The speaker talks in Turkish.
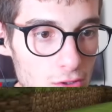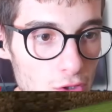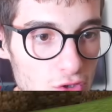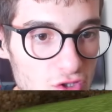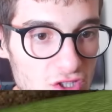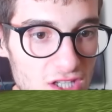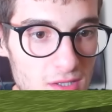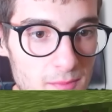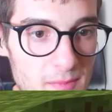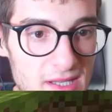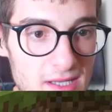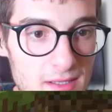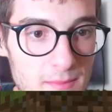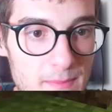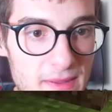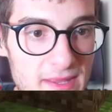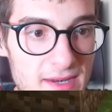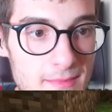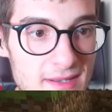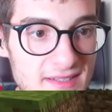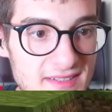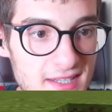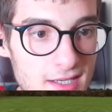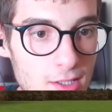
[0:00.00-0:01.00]
Dostlarım beni,
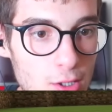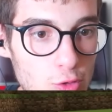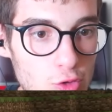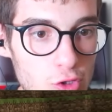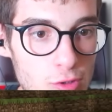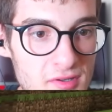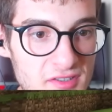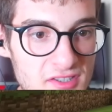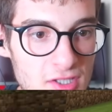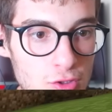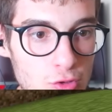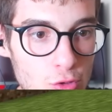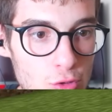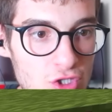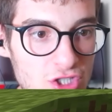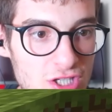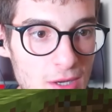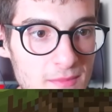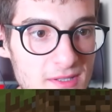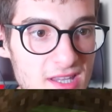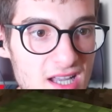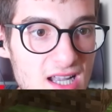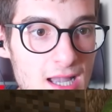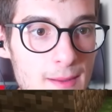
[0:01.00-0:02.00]
beni mezara götürmesini
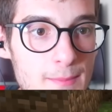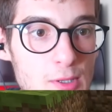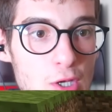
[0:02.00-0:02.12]
söyleyeceğim. Bir dakika